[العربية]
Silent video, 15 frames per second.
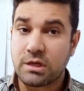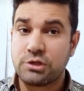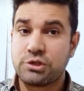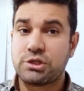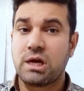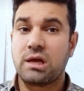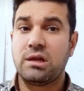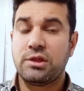
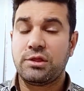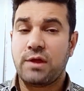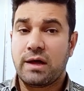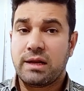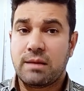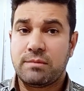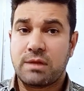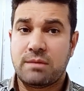الشغلة
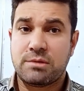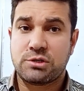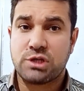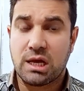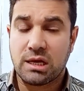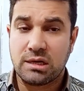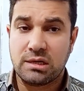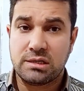الثانية من
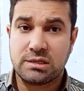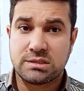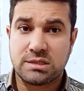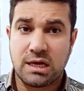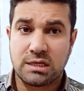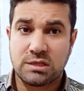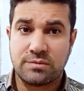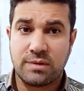المشاكل اللي
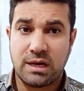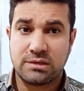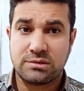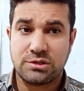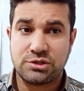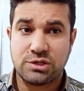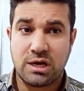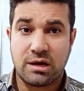صارت بهاي
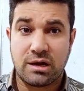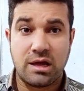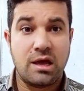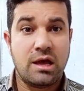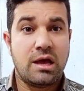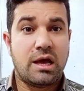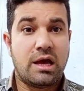التجارة